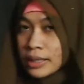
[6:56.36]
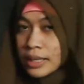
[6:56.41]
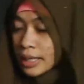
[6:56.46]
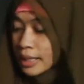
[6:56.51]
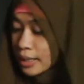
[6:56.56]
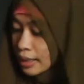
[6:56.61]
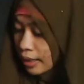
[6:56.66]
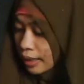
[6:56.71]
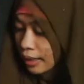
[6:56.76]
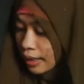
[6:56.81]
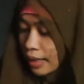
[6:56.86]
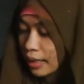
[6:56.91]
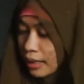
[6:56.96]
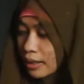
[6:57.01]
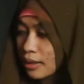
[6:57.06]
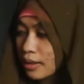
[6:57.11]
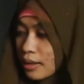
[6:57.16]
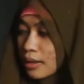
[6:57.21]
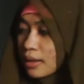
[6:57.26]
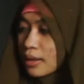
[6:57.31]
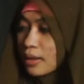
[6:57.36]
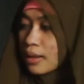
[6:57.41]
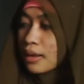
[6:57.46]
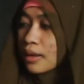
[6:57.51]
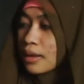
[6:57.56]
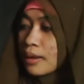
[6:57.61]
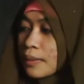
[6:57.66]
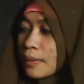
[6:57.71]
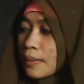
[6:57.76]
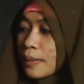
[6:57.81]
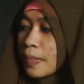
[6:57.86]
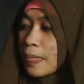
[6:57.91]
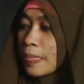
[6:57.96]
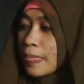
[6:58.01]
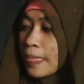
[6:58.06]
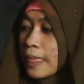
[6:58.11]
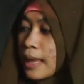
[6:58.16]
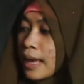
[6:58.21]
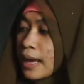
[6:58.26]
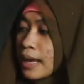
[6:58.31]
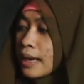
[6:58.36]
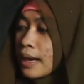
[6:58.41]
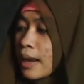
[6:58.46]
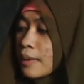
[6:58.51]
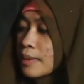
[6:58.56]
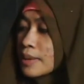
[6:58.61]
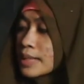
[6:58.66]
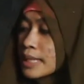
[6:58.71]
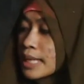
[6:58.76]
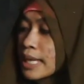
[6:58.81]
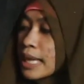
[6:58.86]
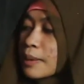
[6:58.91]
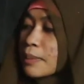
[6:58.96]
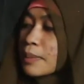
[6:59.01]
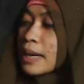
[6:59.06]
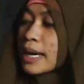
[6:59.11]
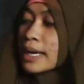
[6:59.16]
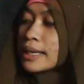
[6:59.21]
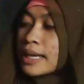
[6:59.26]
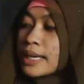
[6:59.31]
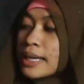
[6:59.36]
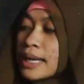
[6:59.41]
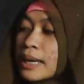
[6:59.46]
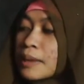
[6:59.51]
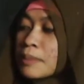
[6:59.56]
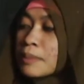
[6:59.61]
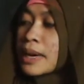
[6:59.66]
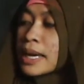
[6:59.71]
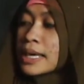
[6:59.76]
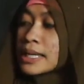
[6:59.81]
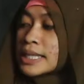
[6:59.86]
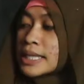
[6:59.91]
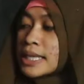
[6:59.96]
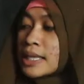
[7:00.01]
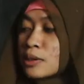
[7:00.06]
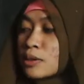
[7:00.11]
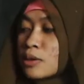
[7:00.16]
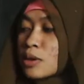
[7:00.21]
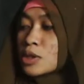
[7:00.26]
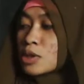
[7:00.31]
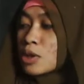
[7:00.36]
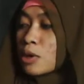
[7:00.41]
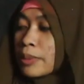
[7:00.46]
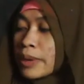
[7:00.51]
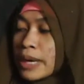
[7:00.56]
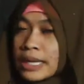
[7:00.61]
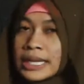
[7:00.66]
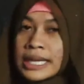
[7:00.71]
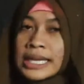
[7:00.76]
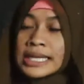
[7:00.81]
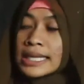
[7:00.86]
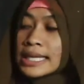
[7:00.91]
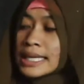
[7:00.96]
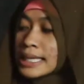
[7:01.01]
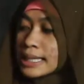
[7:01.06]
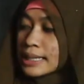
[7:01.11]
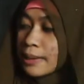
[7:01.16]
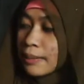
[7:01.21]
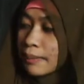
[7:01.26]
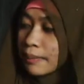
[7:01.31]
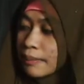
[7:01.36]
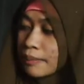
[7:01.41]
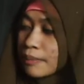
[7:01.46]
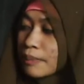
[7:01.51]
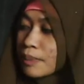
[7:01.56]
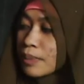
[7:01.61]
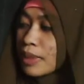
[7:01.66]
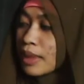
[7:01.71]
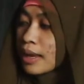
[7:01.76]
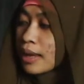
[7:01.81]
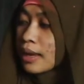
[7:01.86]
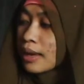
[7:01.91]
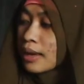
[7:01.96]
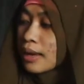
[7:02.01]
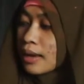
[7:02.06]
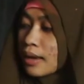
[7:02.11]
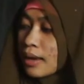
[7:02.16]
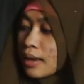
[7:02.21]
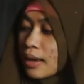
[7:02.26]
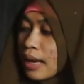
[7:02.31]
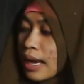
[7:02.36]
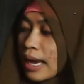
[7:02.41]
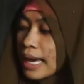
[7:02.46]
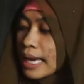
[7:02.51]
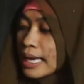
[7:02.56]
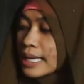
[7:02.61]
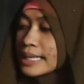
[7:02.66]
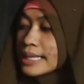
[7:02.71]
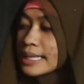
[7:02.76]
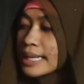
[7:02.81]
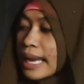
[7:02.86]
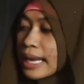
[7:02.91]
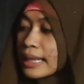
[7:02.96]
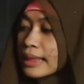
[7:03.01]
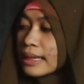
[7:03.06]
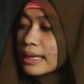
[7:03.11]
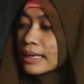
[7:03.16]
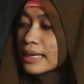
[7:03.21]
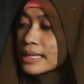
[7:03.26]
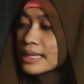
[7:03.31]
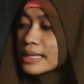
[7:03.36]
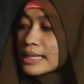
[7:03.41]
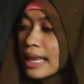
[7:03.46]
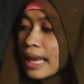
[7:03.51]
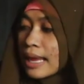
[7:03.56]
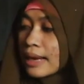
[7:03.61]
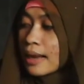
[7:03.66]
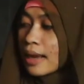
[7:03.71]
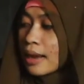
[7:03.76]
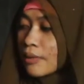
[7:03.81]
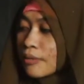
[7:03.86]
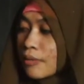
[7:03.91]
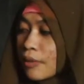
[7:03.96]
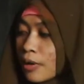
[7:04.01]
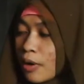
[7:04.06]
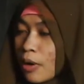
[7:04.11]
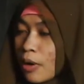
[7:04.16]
the internet. Dan apa sih pengertian dari Macintosh operating system? Has set the standard for